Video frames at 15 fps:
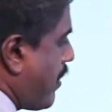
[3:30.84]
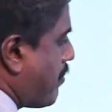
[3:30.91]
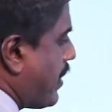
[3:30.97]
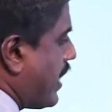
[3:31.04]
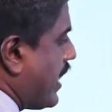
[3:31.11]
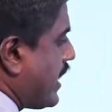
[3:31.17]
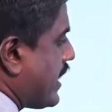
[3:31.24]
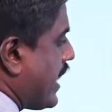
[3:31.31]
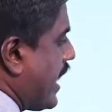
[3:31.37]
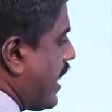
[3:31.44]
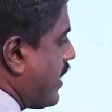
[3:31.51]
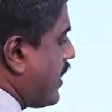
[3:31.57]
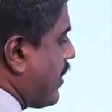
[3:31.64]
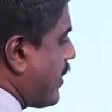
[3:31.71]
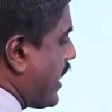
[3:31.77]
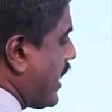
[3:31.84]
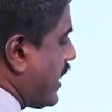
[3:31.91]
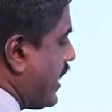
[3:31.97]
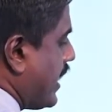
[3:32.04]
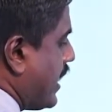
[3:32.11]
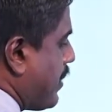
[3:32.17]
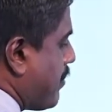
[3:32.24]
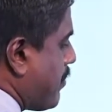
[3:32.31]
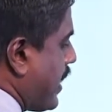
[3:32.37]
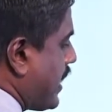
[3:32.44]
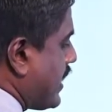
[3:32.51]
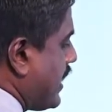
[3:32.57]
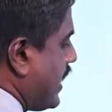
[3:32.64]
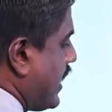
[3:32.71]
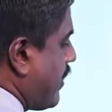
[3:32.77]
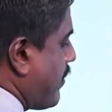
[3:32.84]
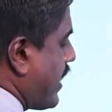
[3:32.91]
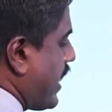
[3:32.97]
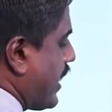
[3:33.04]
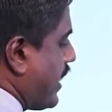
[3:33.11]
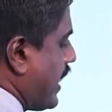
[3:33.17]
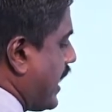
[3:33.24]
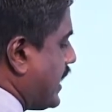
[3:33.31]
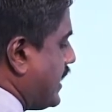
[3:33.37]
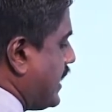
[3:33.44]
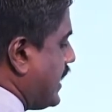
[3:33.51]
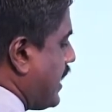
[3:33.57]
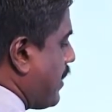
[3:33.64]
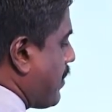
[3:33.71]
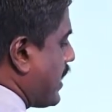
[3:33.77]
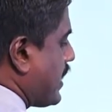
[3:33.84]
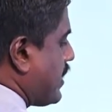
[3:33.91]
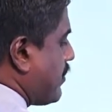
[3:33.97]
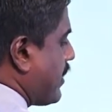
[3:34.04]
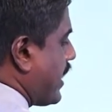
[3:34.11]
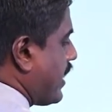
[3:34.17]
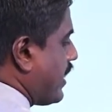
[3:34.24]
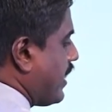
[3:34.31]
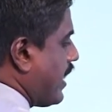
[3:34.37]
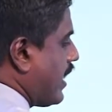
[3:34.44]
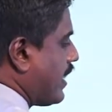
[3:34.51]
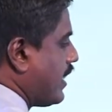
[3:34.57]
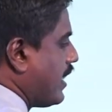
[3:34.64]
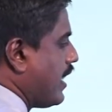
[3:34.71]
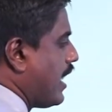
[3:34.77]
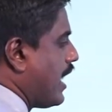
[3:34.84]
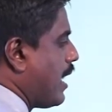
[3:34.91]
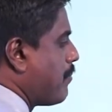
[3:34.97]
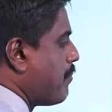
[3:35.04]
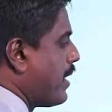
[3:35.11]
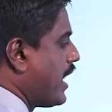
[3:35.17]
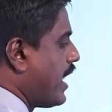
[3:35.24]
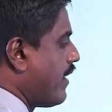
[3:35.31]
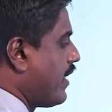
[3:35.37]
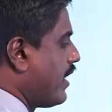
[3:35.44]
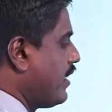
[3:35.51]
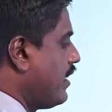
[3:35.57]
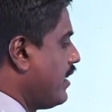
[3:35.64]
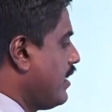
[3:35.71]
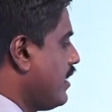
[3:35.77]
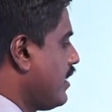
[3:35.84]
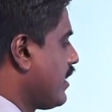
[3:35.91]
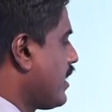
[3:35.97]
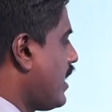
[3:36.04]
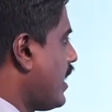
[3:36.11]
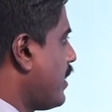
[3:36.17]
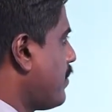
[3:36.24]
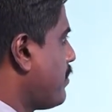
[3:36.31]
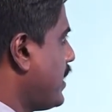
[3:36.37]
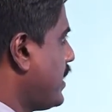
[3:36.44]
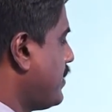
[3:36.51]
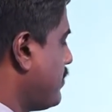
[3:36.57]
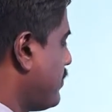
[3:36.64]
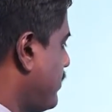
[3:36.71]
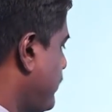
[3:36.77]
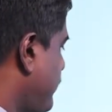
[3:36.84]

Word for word: ஐம்பது எத்தனையாவது மடங்கு பத்து மடங்கு அஞ்சின்ற பத்து மடங்கு தான் ஐம்பதாக காணப்படும்